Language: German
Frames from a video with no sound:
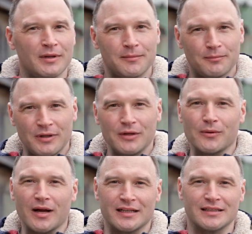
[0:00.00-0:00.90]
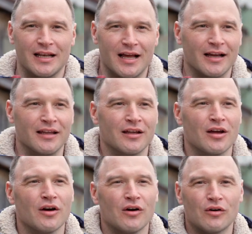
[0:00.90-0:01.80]
mit Biogasanlage
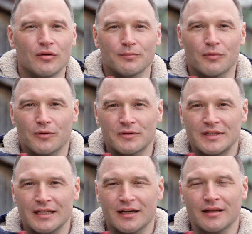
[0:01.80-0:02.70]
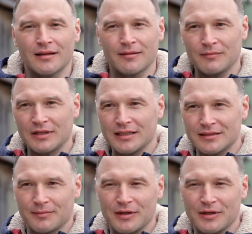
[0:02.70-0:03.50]
und produzieren mit dieser